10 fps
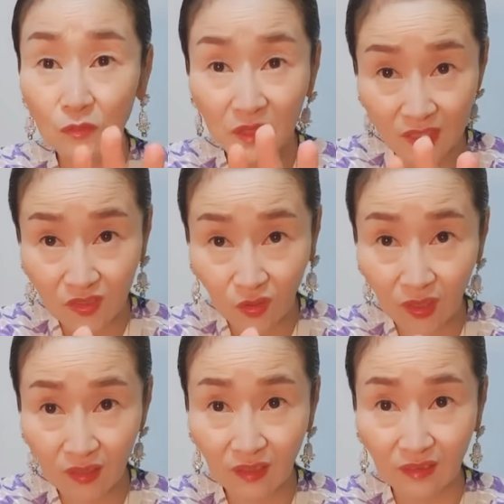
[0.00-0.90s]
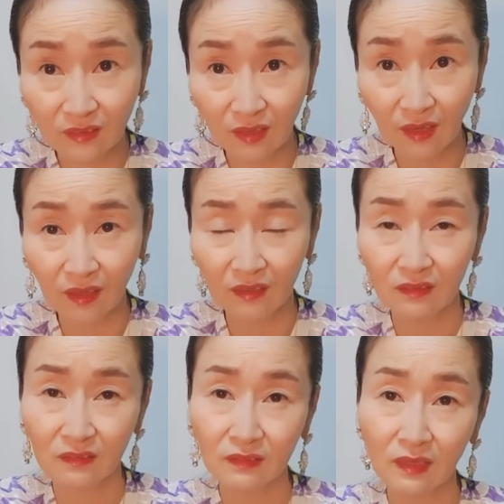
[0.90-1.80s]
건 음을 인정해야 되는데
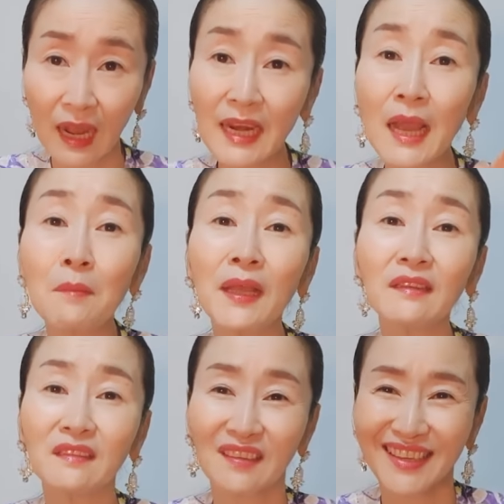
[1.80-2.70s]
하나만